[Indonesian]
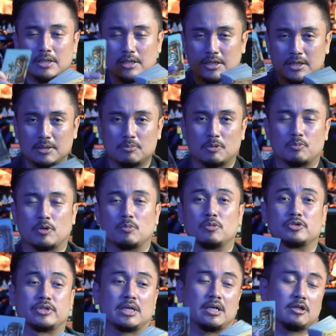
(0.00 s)
ingin
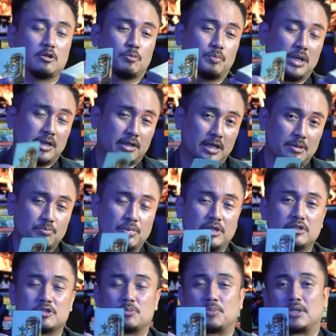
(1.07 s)
mempromosikan atau black
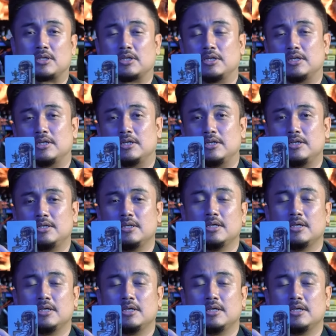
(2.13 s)
campaign seperti ini,